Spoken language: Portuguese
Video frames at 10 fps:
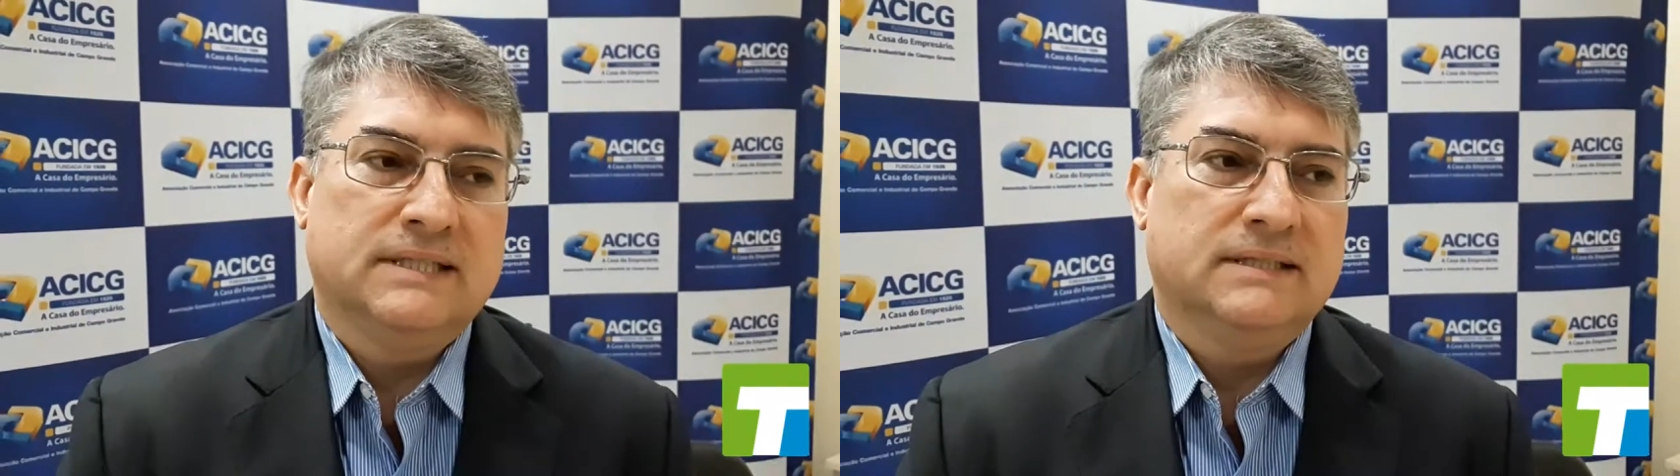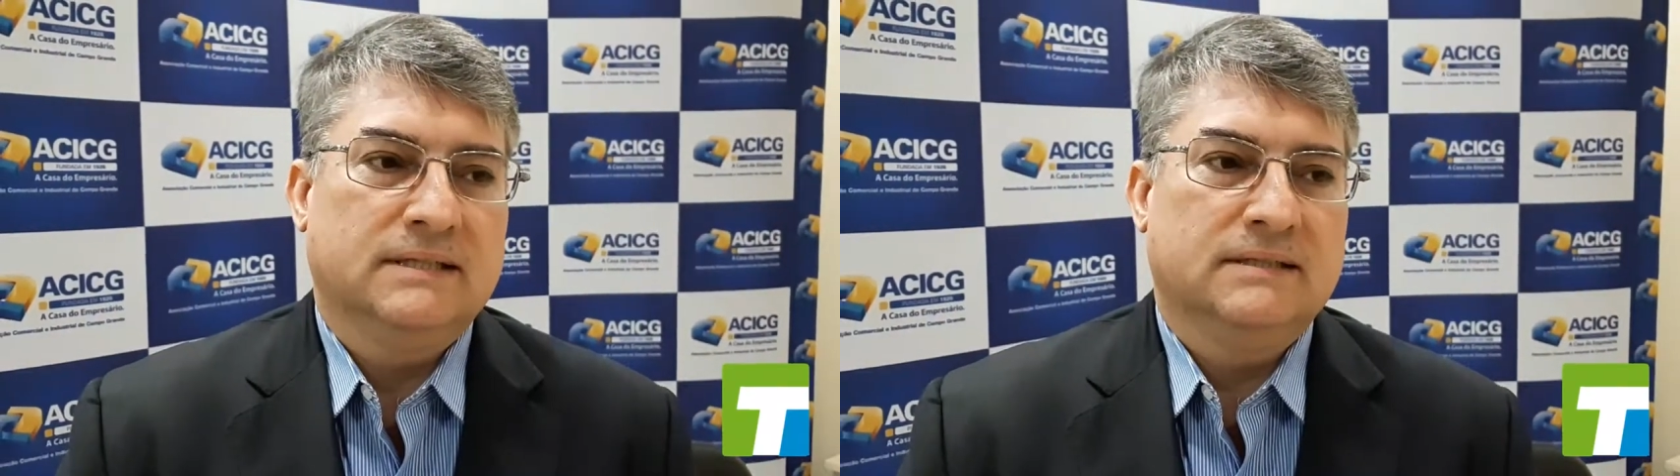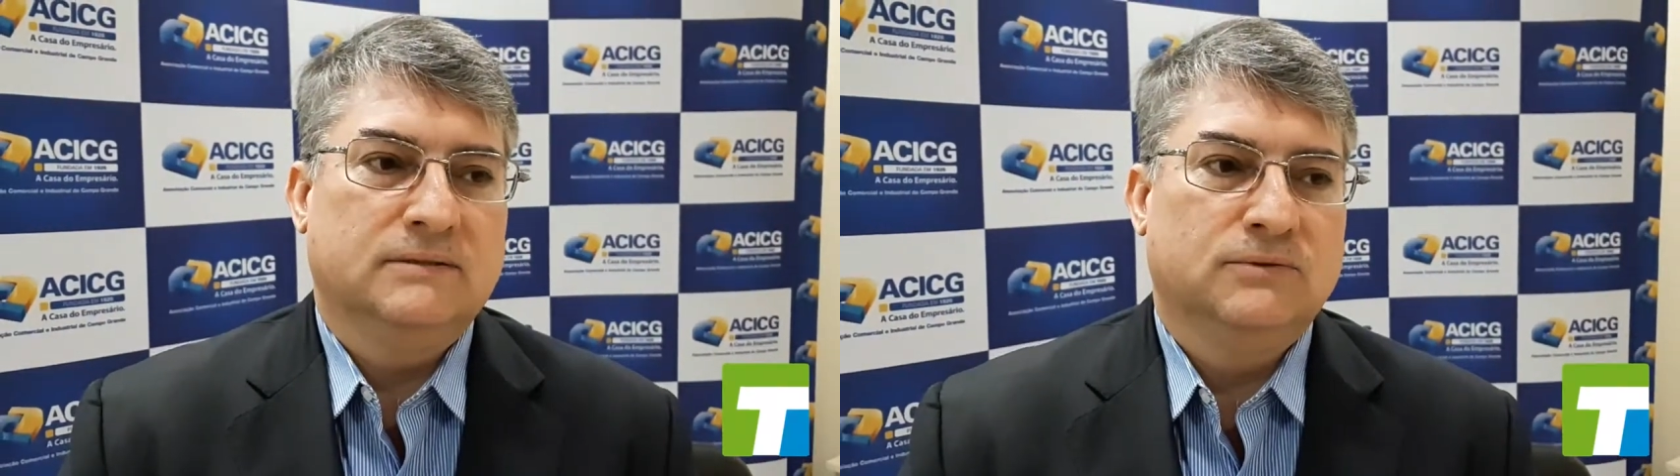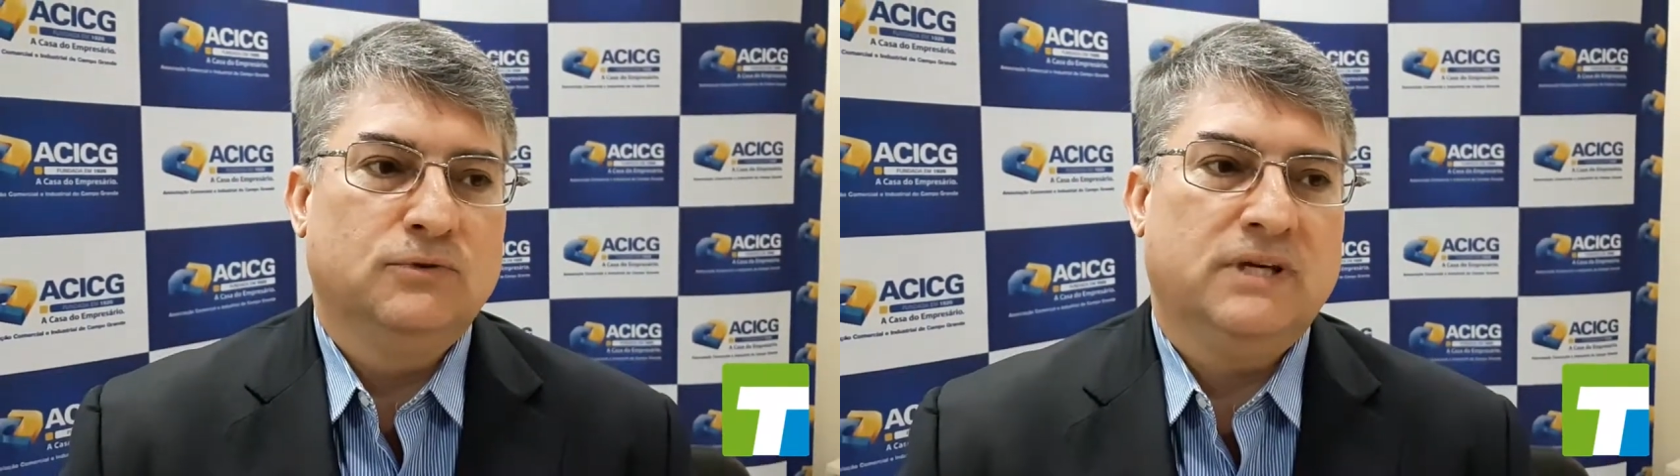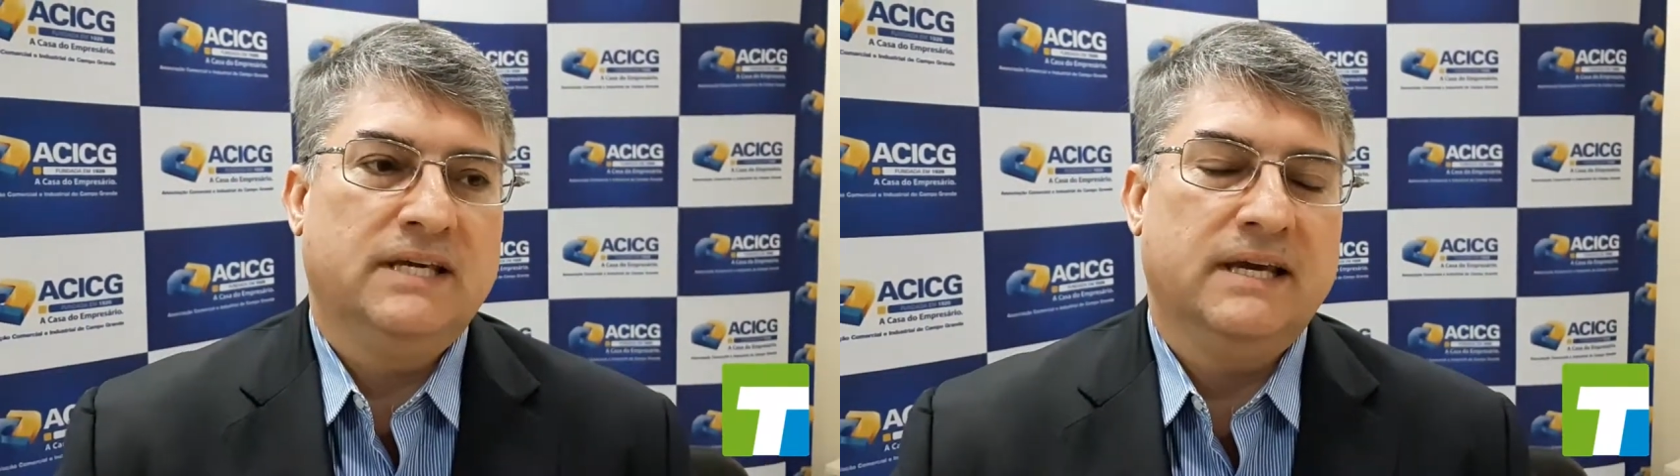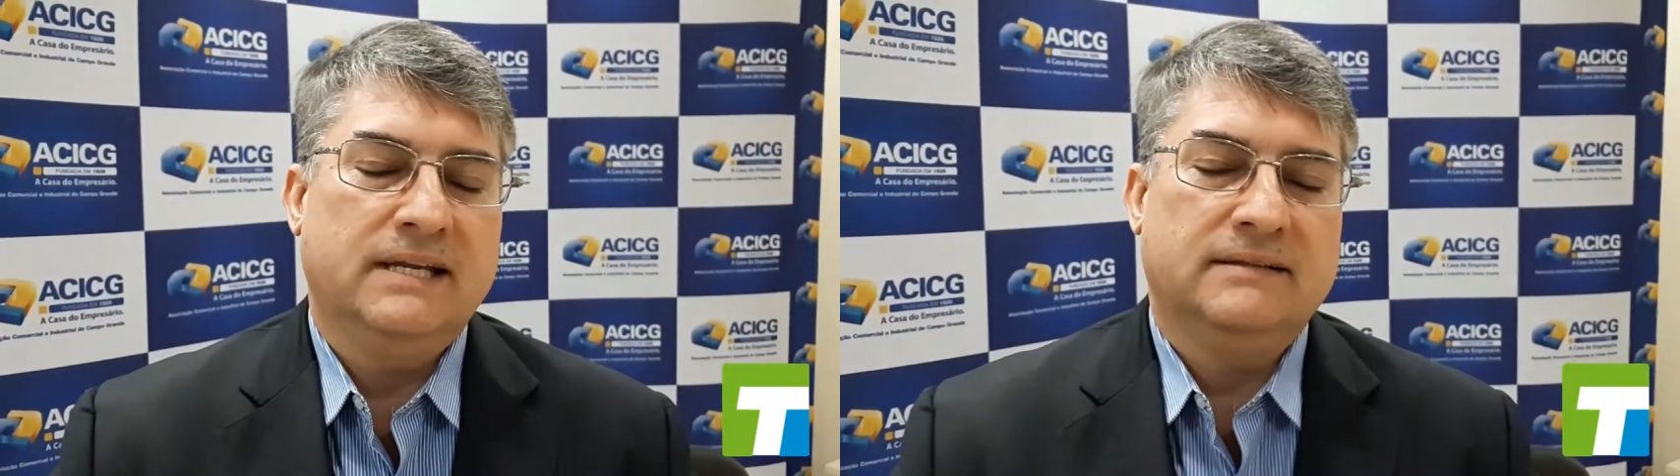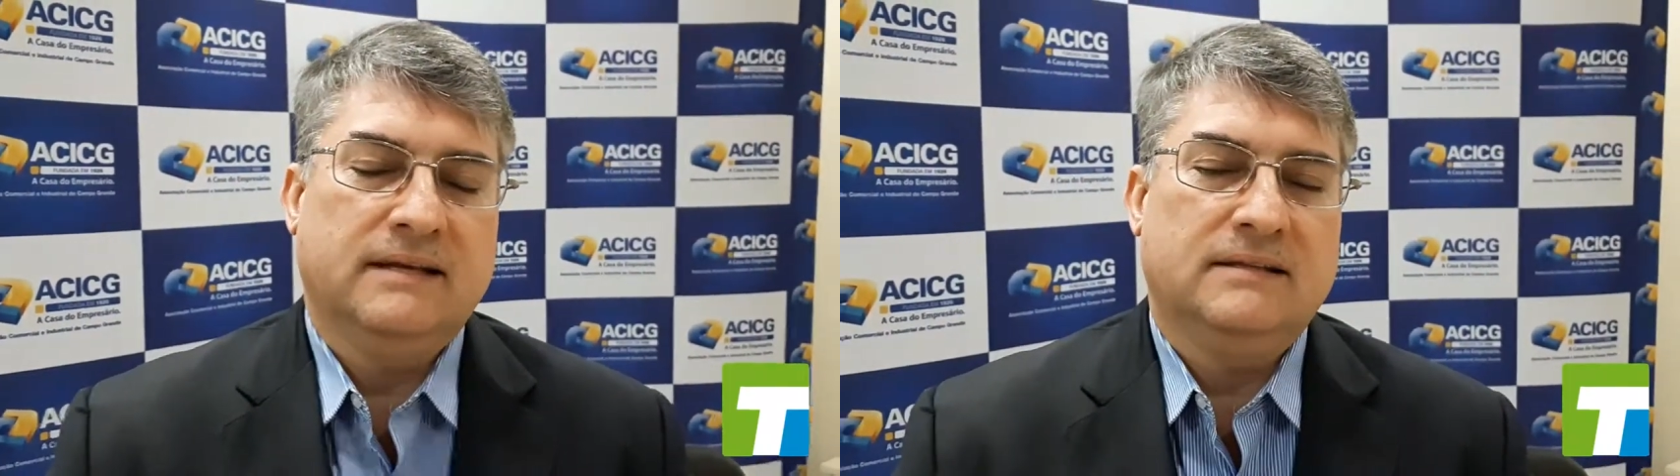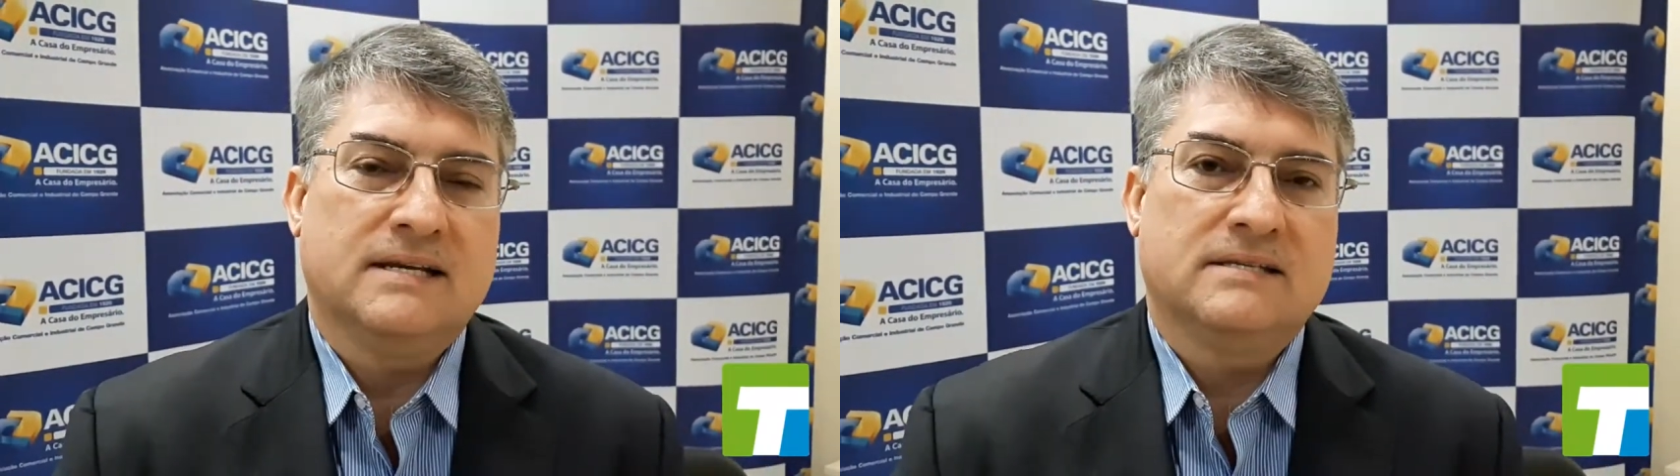do que ele
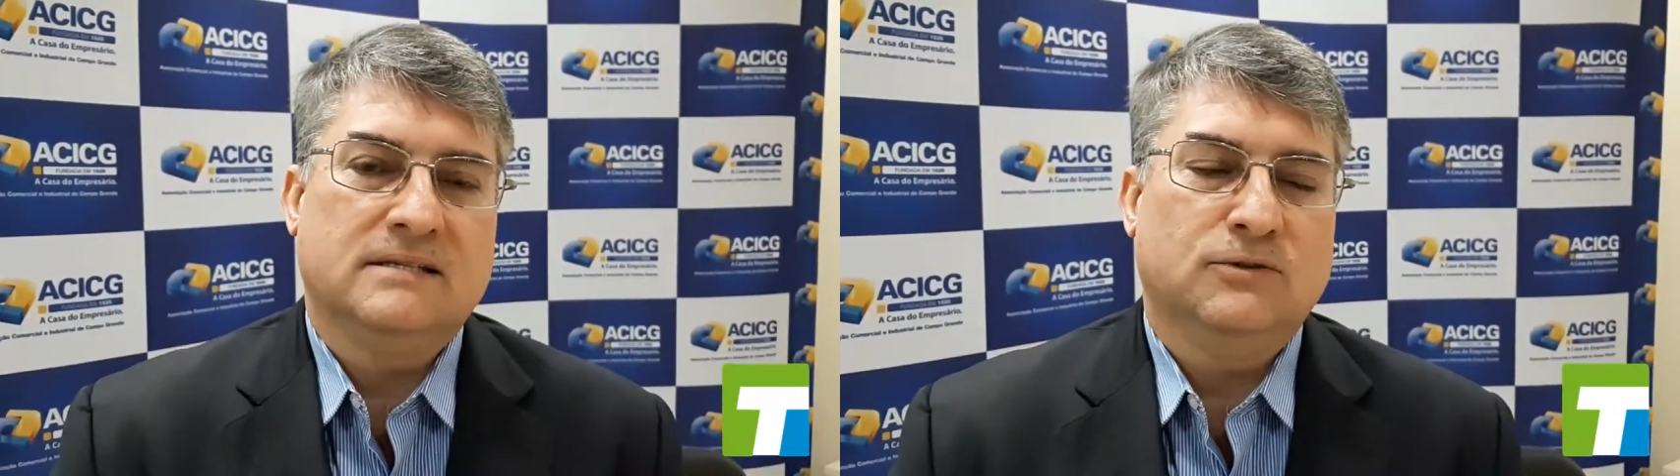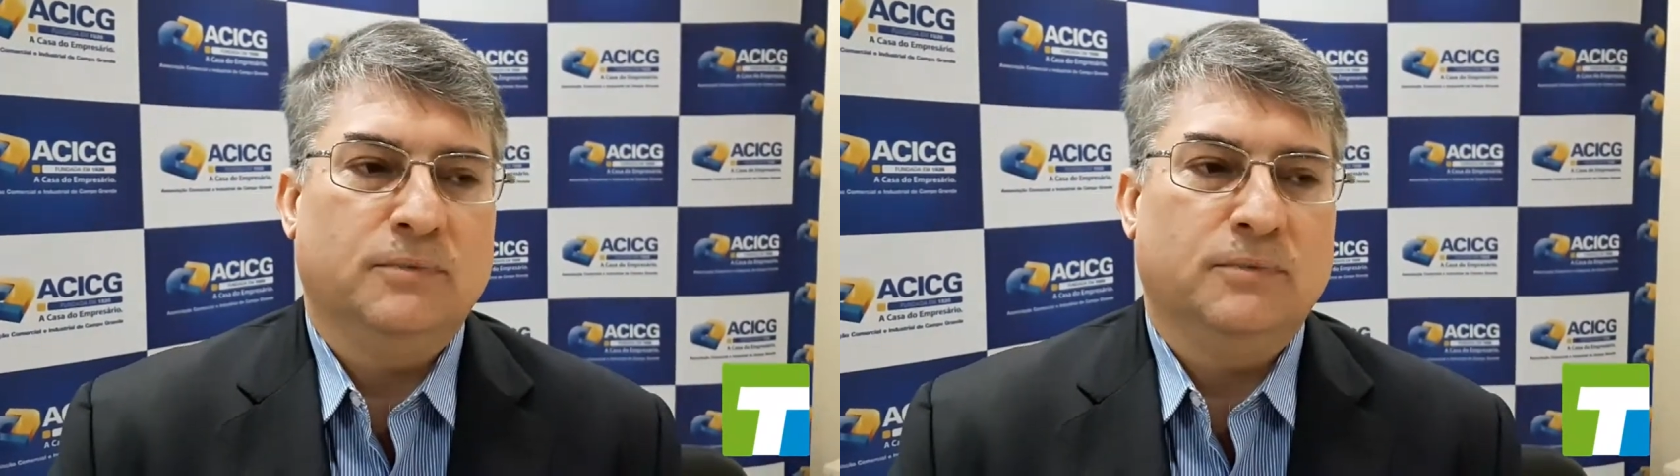tem trazido